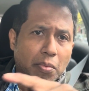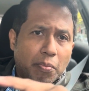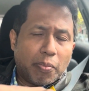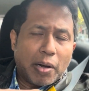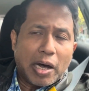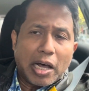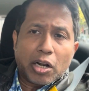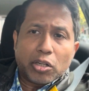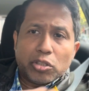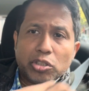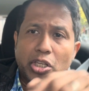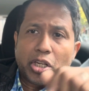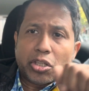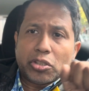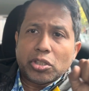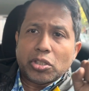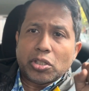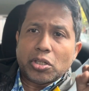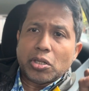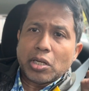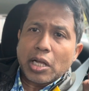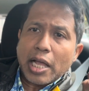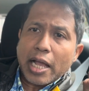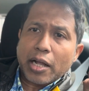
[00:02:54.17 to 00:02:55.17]
ভারতের তো
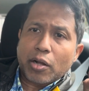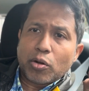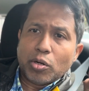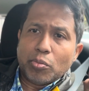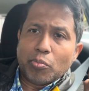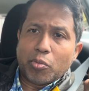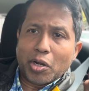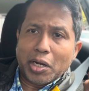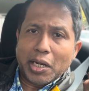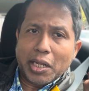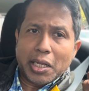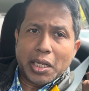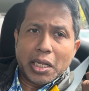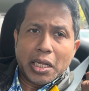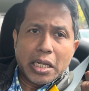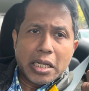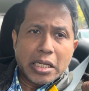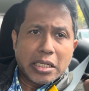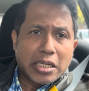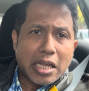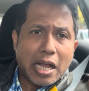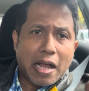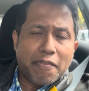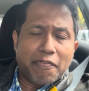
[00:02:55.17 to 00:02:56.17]
এখন বলে
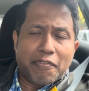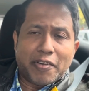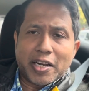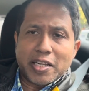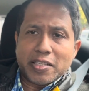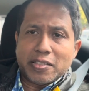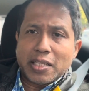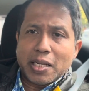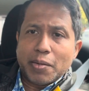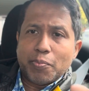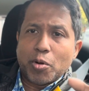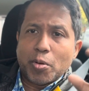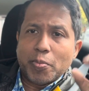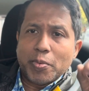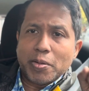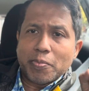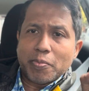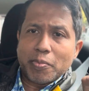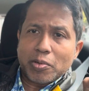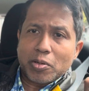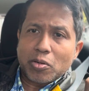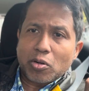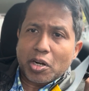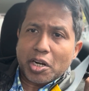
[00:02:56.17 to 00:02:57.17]
যে আফগানিস্তানে বোমিং
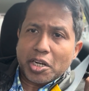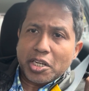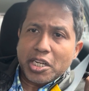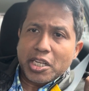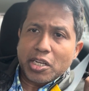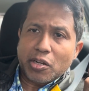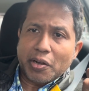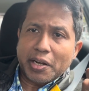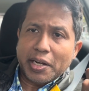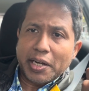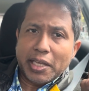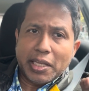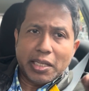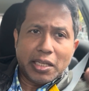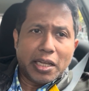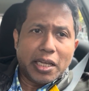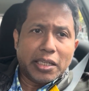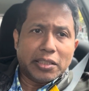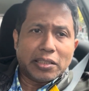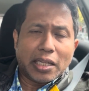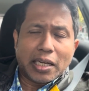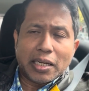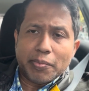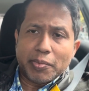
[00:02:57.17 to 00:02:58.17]
করা ঠিক হয় নাই এই
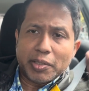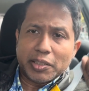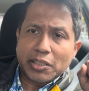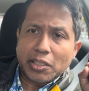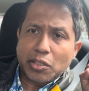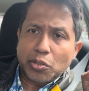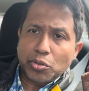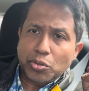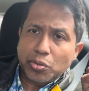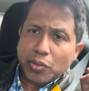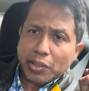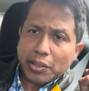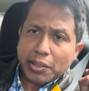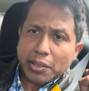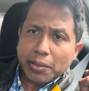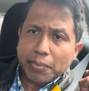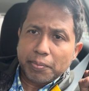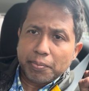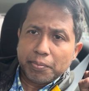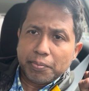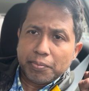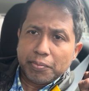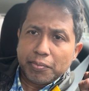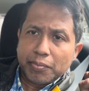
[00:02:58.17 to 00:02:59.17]
তালেবানদের অজুহাতে
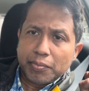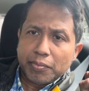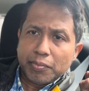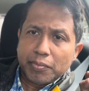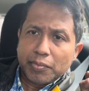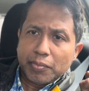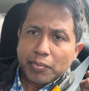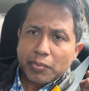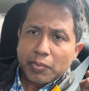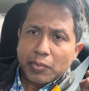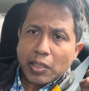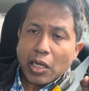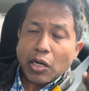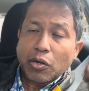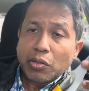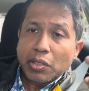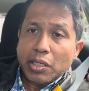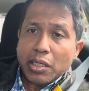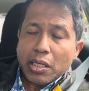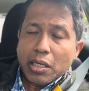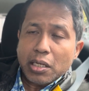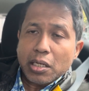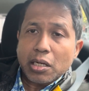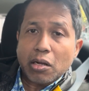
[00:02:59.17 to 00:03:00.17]
কারণ
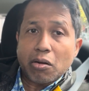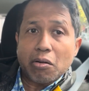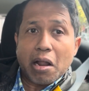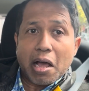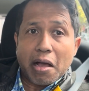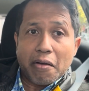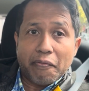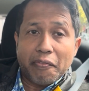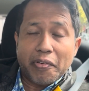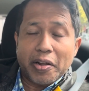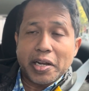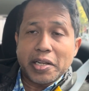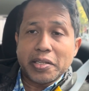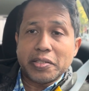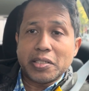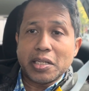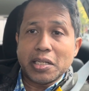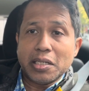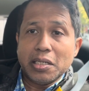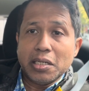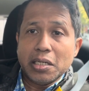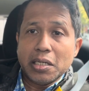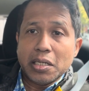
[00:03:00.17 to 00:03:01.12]
কি কারণ আফগানিস্তান